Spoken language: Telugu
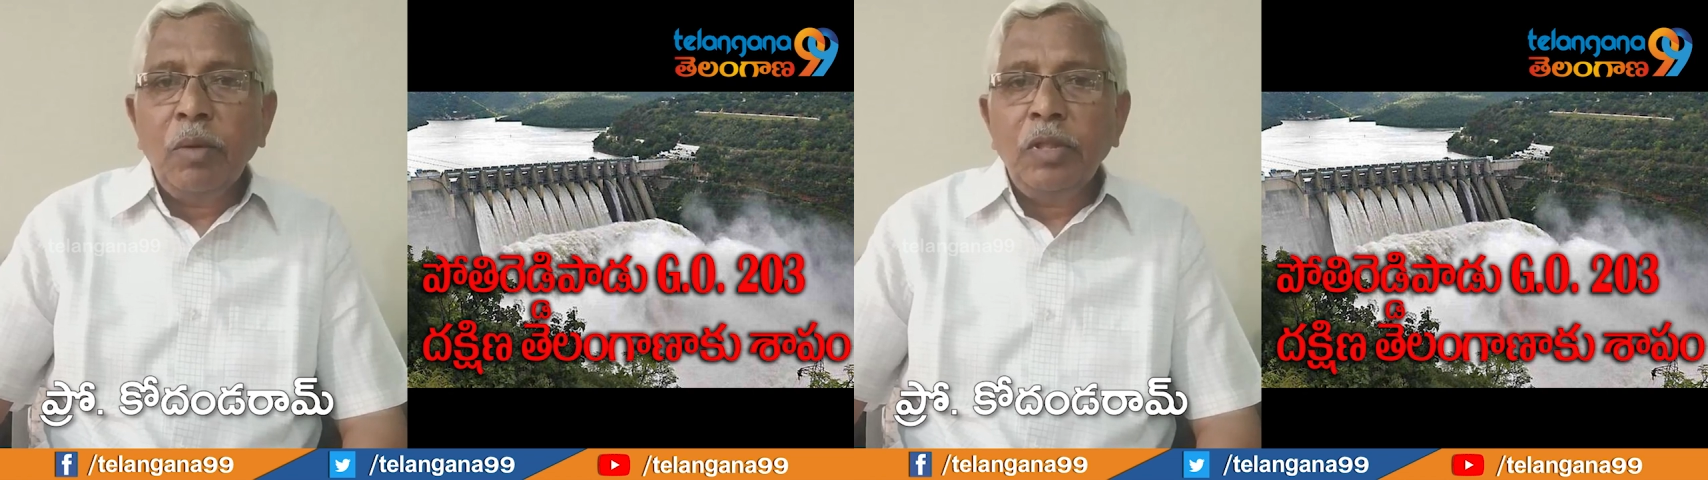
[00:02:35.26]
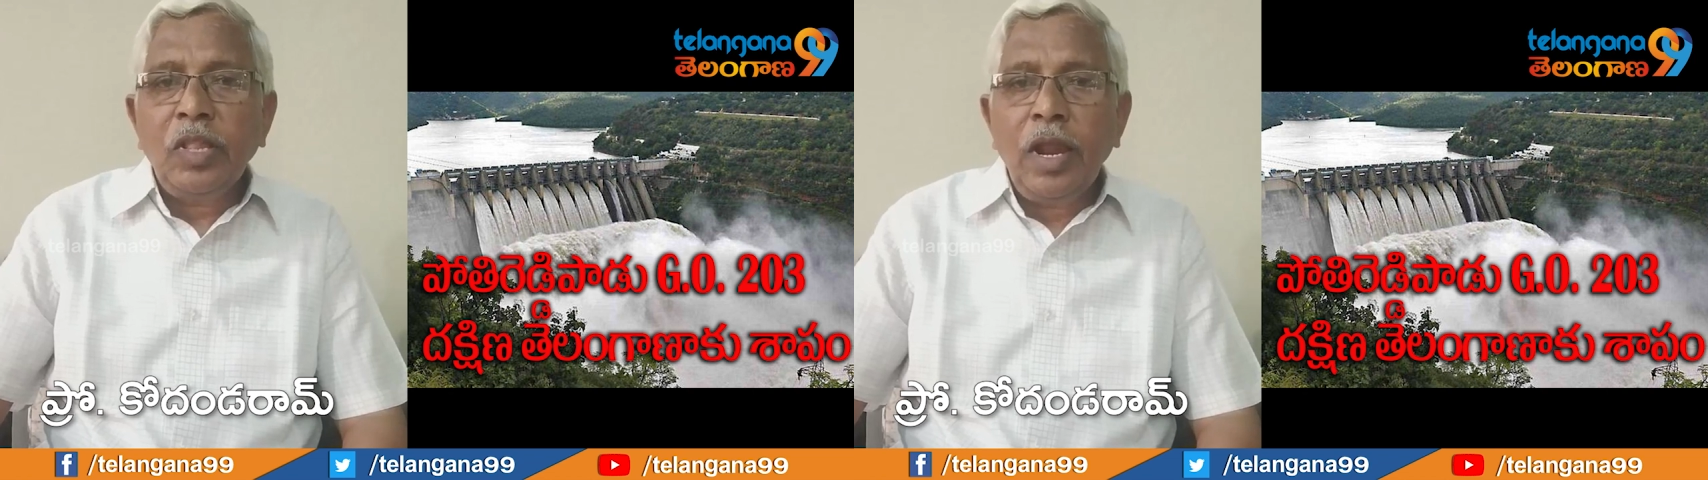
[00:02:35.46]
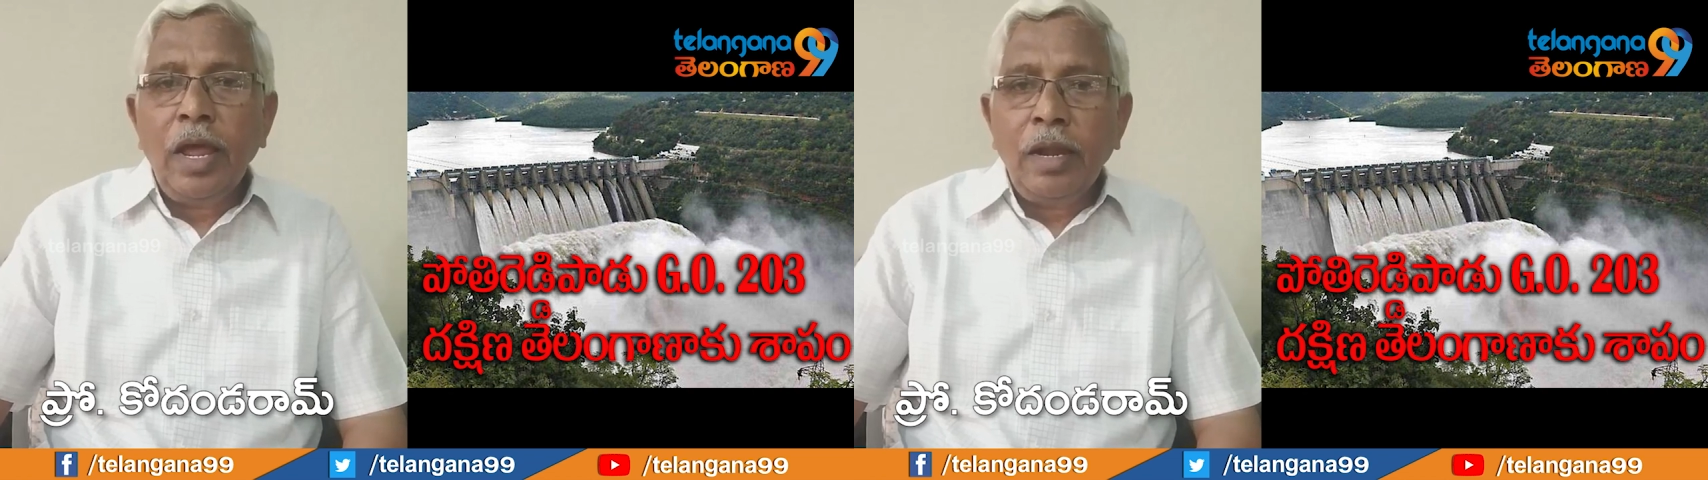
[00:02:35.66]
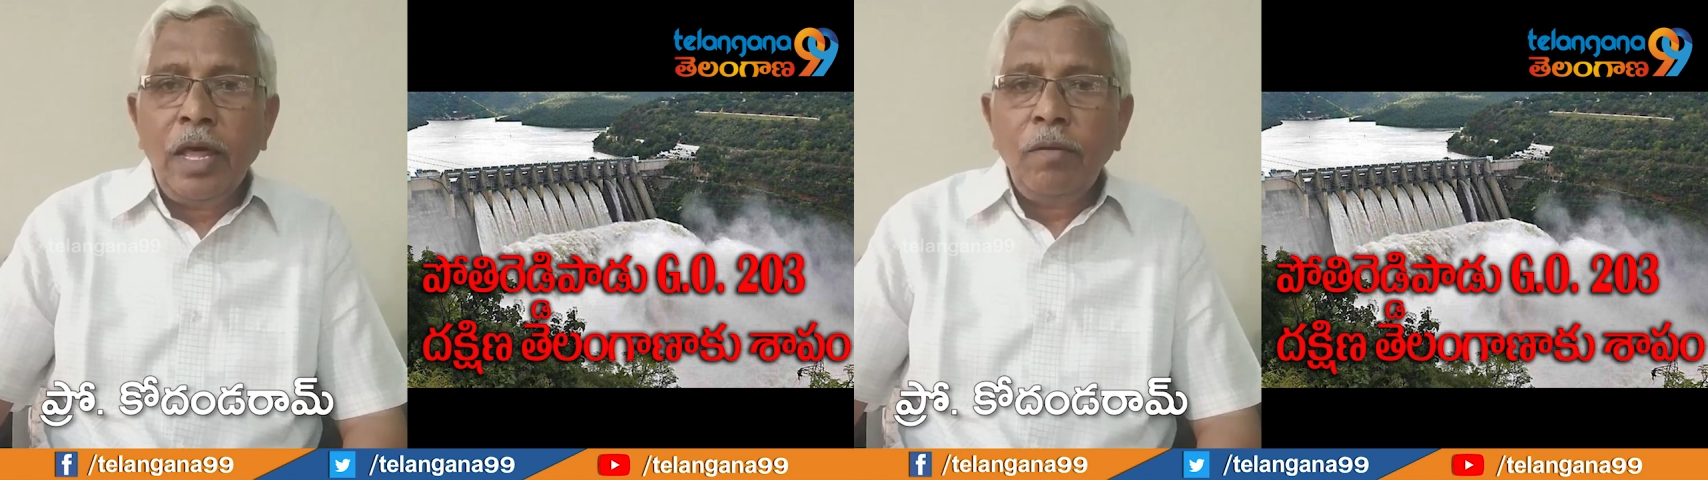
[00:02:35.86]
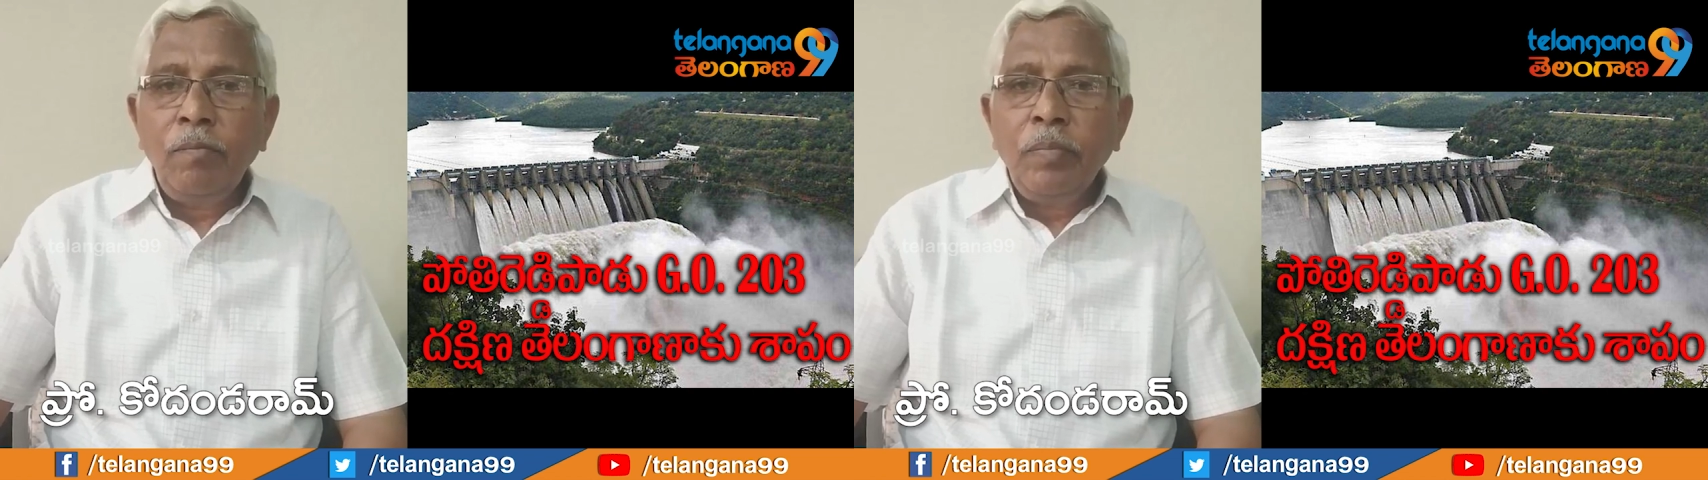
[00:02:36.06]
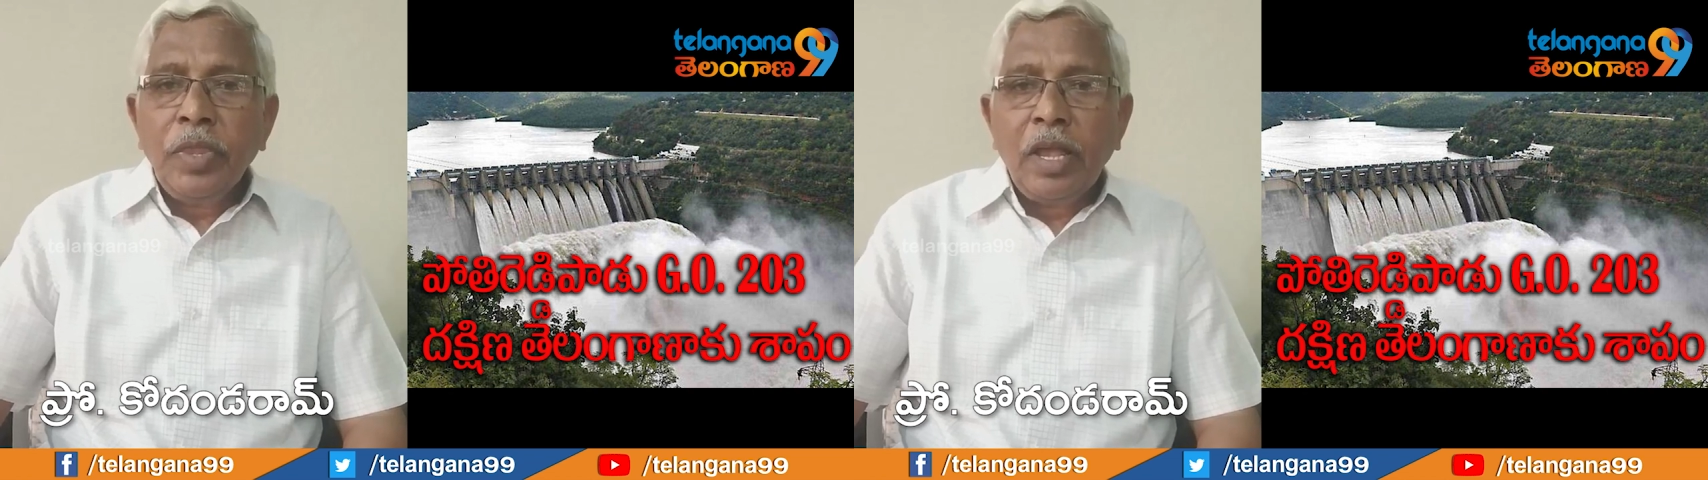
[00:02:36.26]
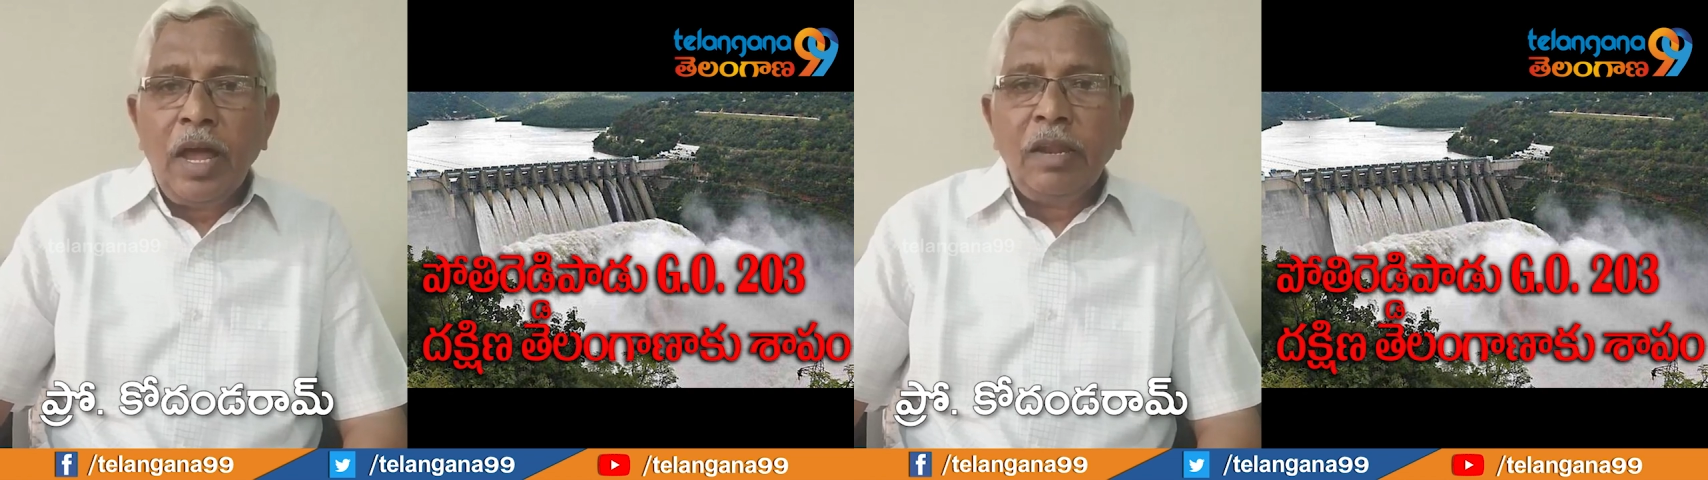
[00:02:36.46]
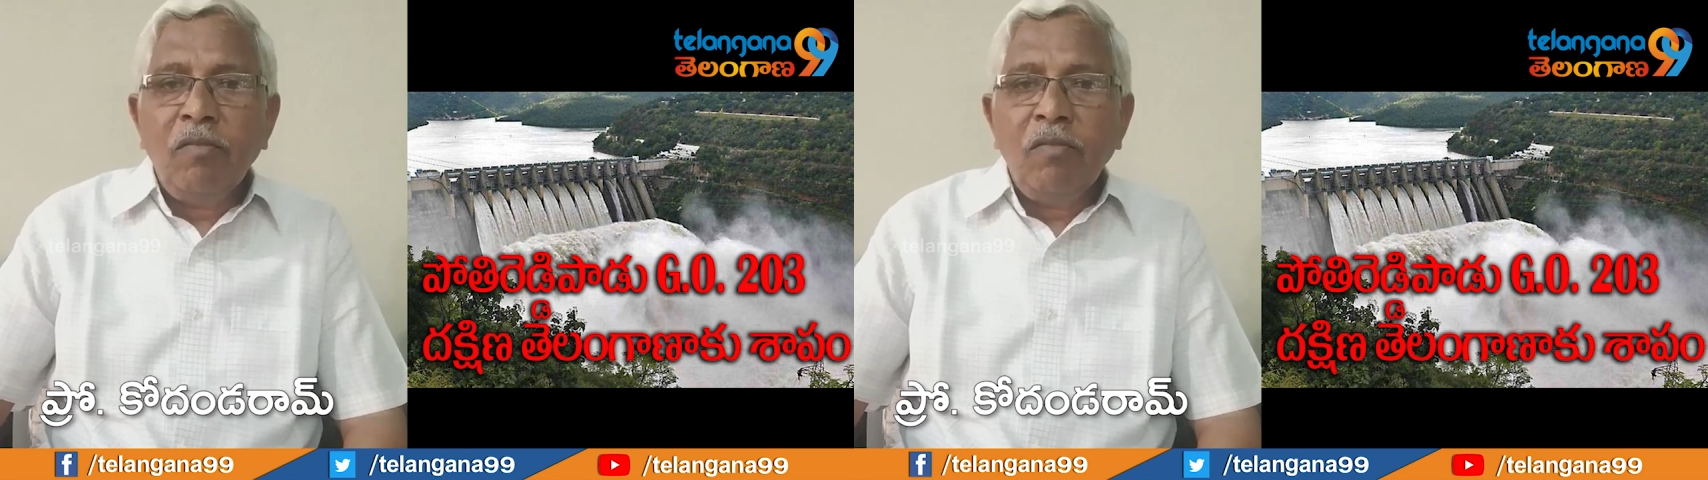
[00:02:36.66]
మన ముఖ్యమంత్రి అన్నారు